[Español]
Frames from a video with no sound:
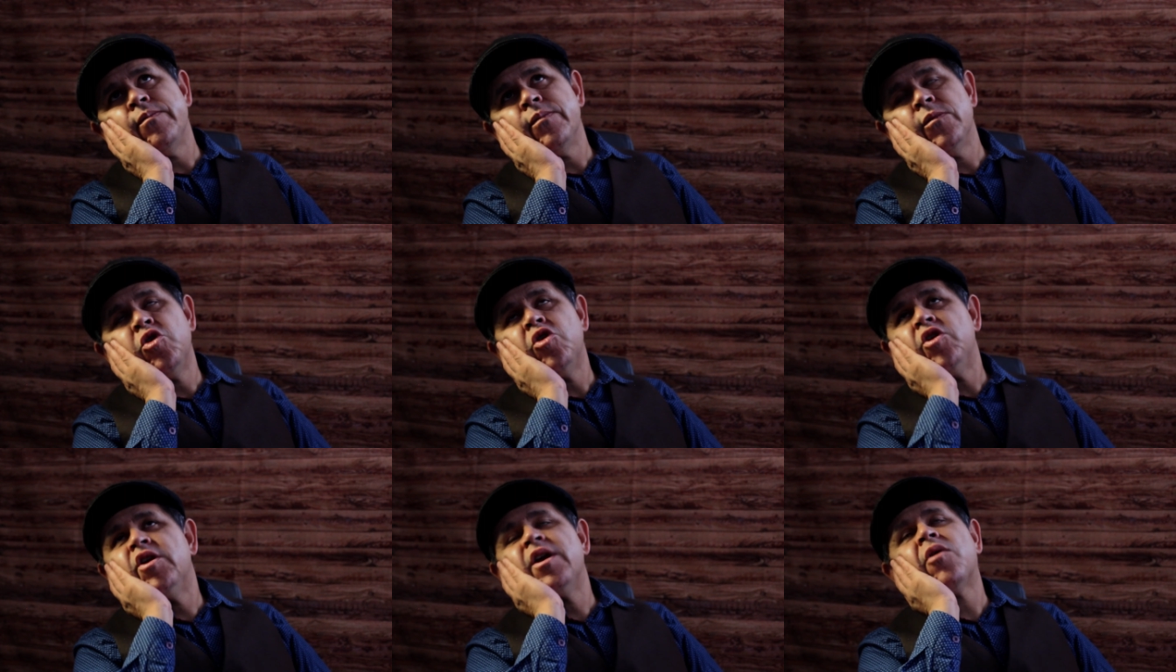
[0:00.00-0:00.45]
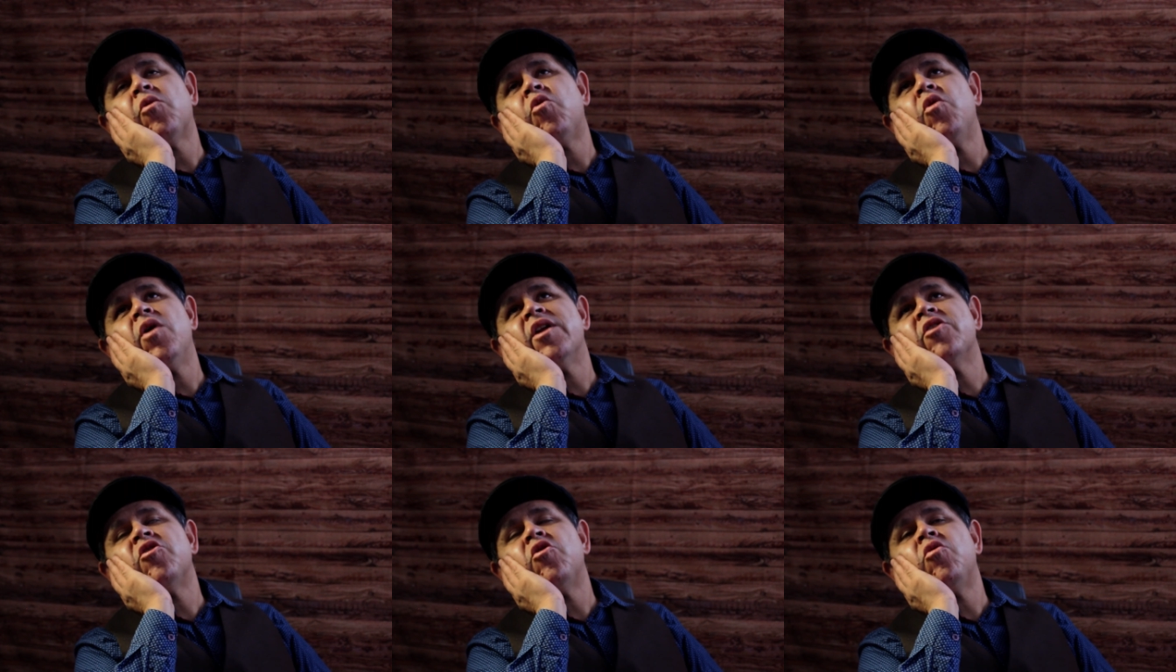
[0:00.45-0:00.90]
Yo
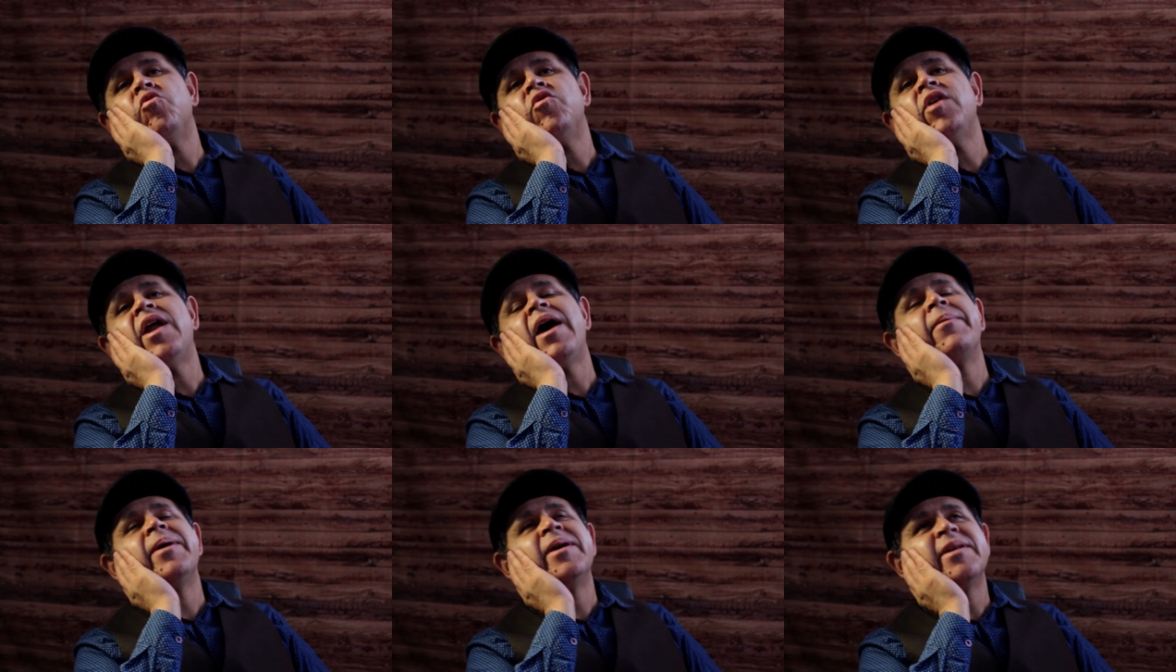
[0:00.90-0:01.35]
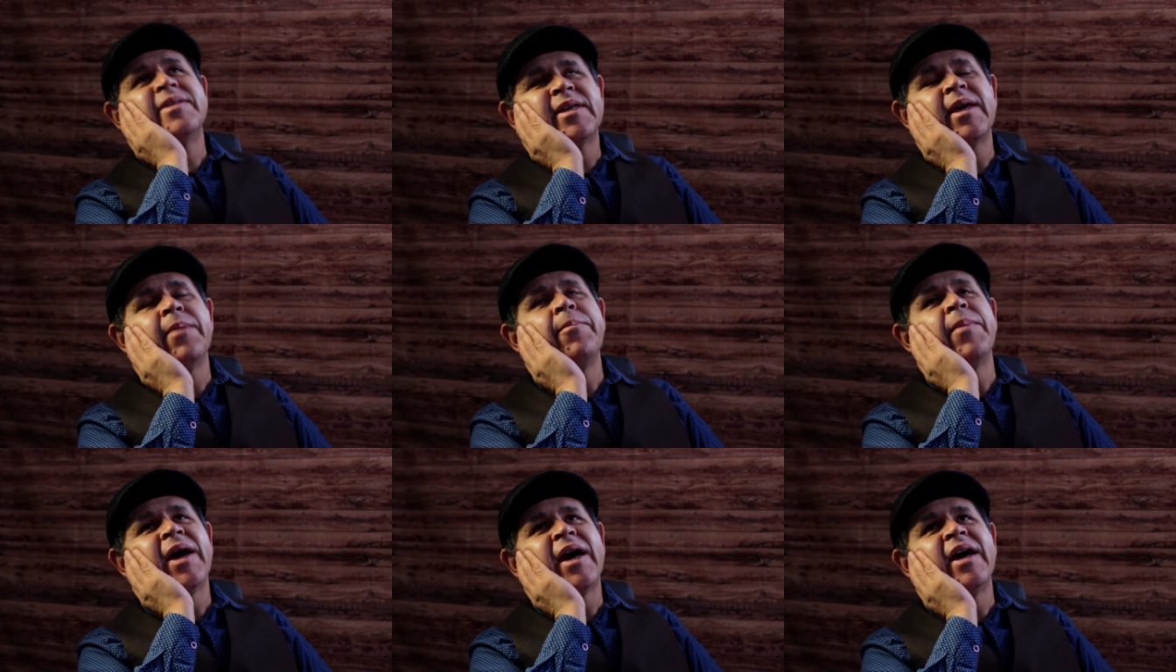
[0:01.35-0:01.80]
recuerdo una vez
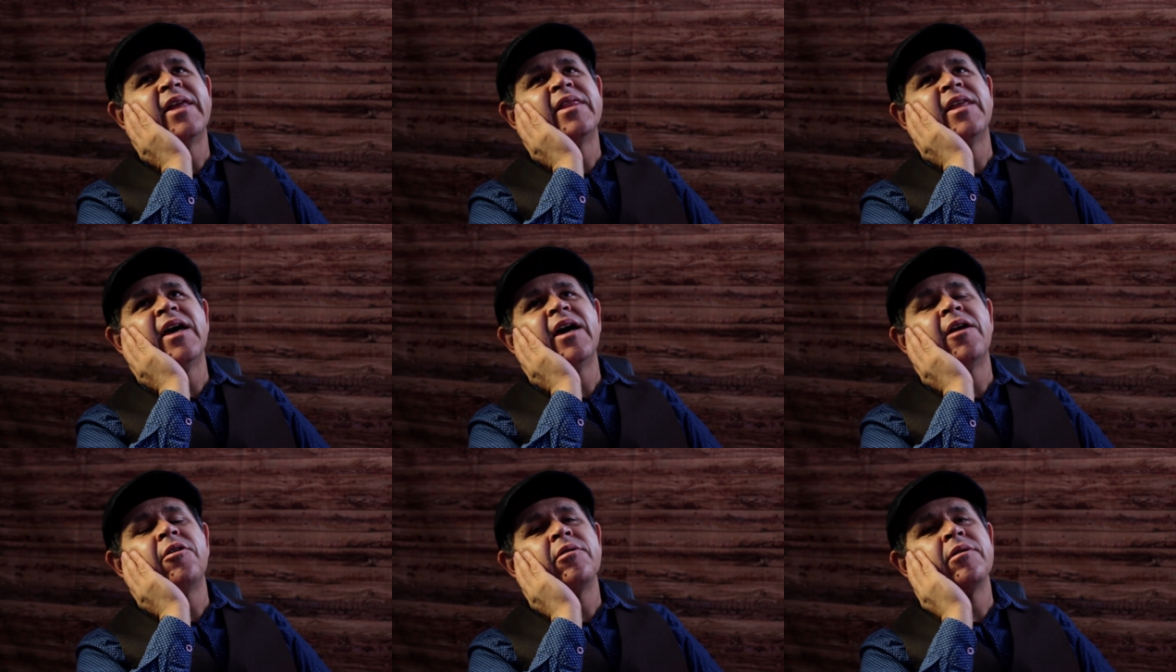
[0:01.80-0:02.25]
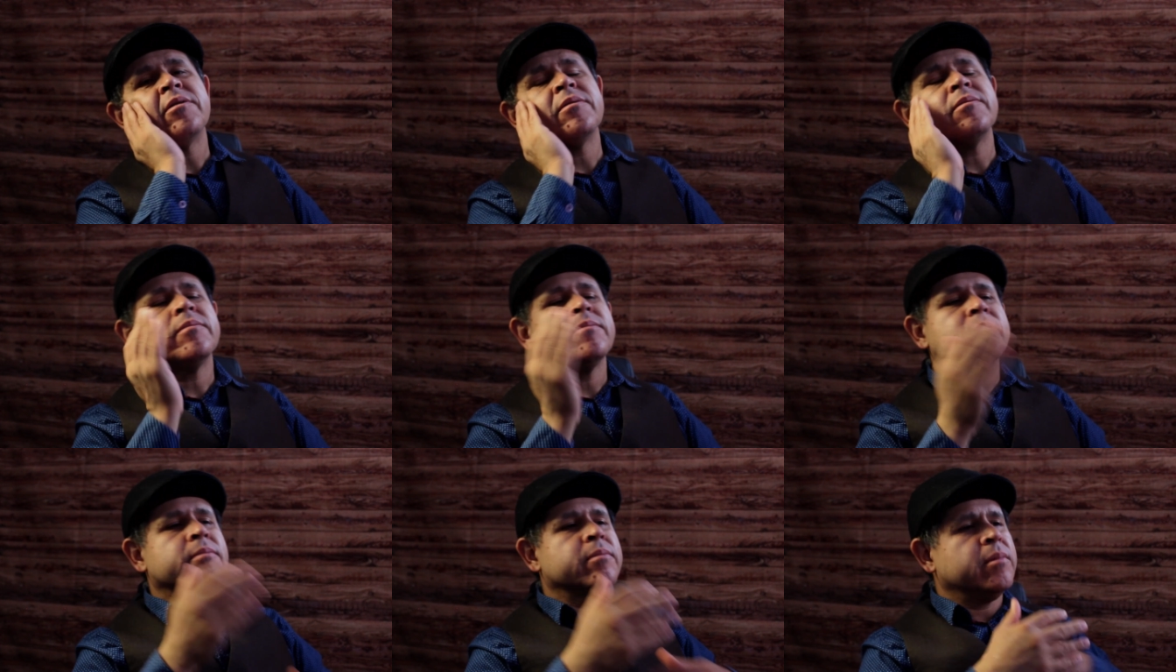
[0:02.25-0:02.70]
que me cantaron.
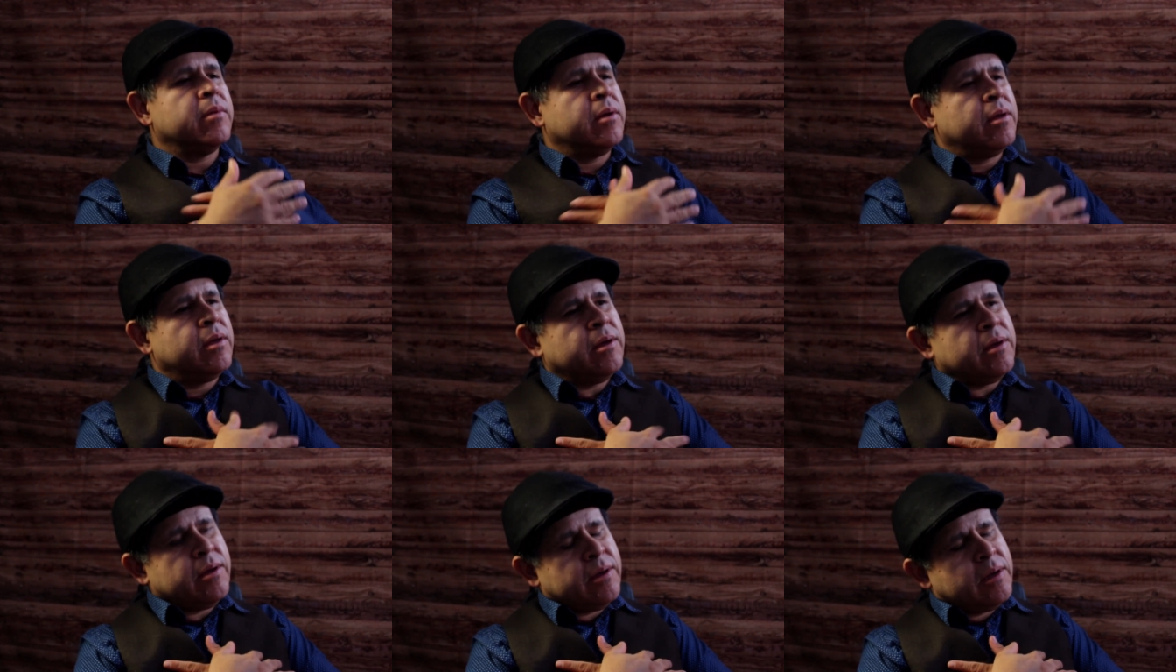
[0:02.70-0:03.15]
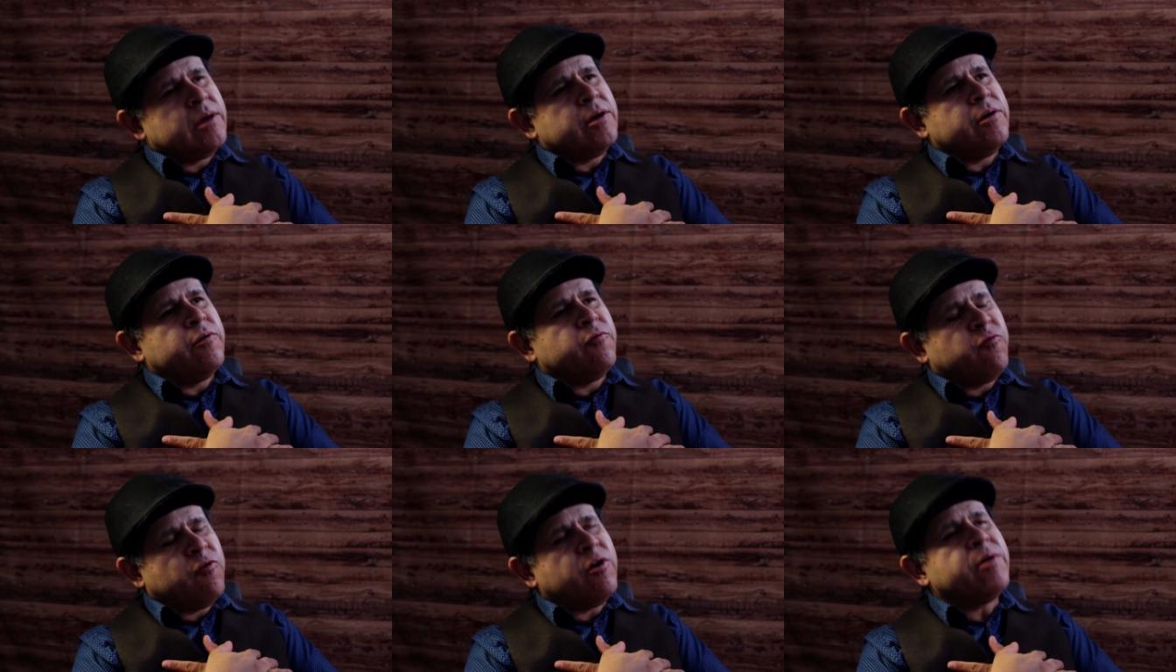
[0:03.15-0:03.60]

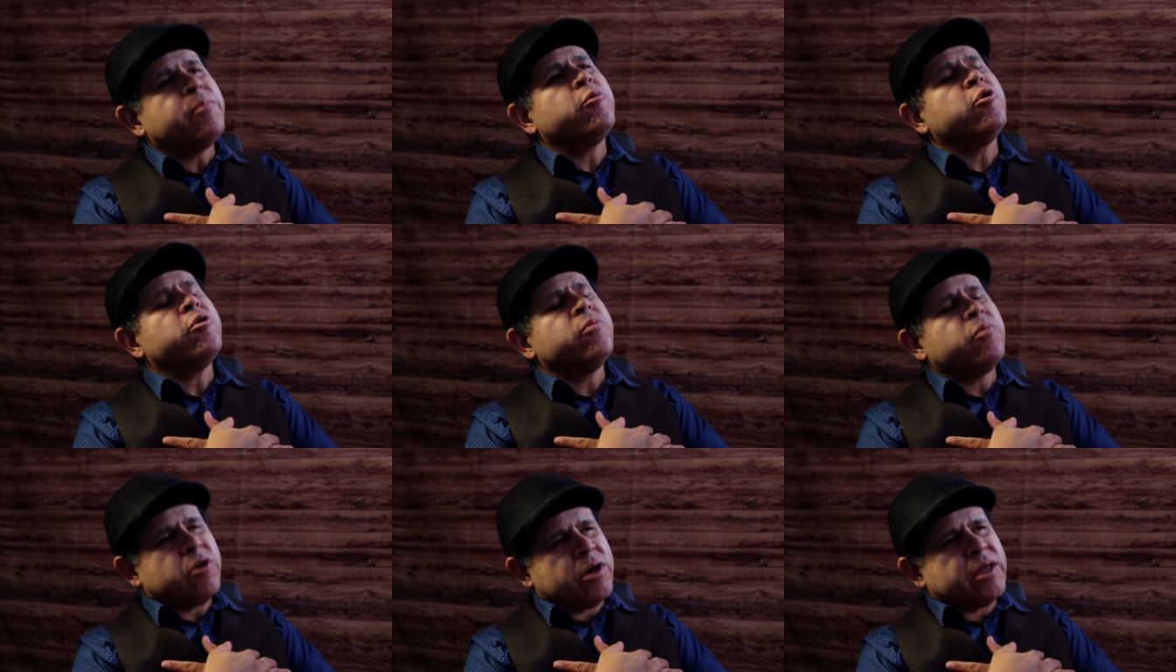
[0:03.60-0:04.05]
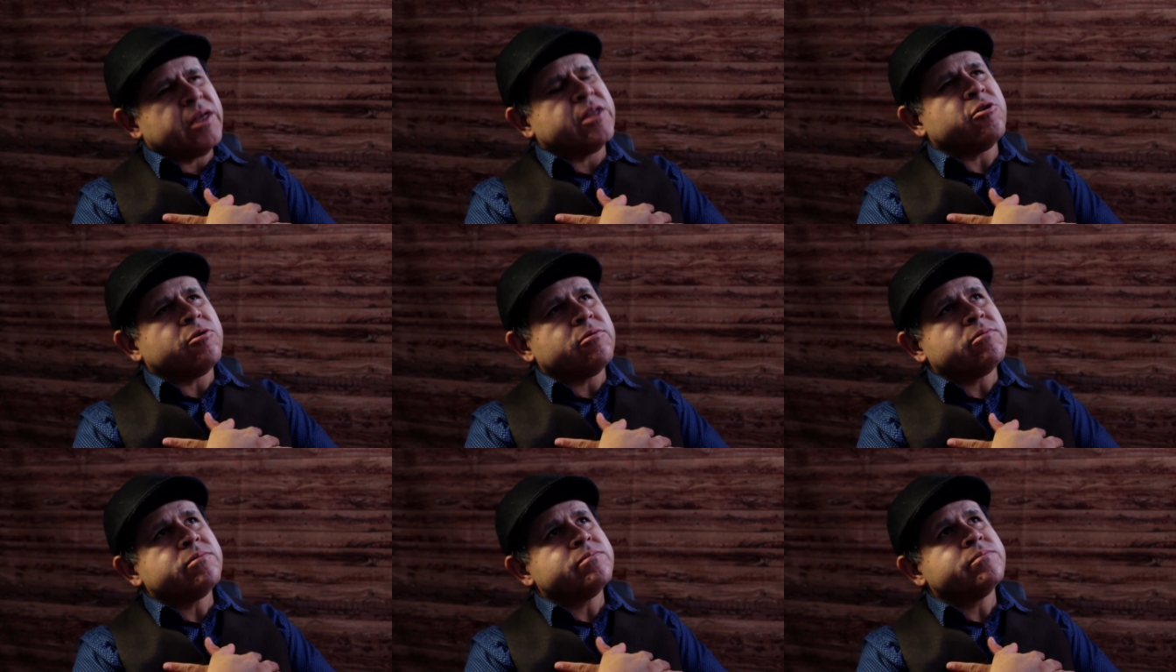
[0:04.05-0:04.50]
Fue muy
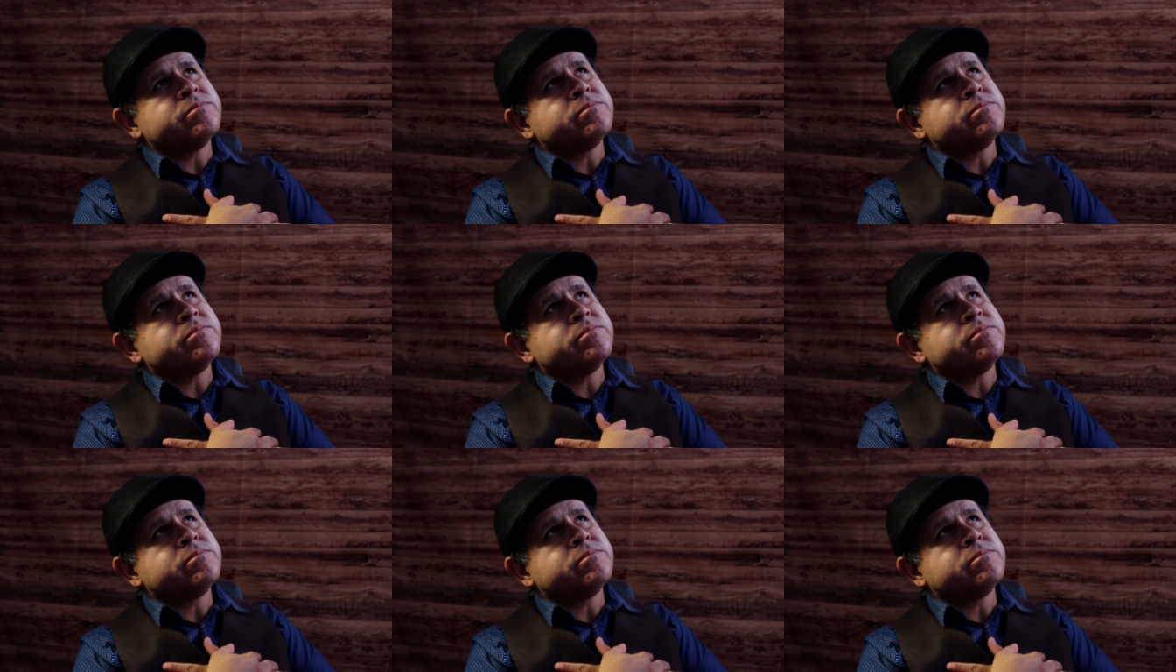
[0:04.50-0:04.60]
bonito.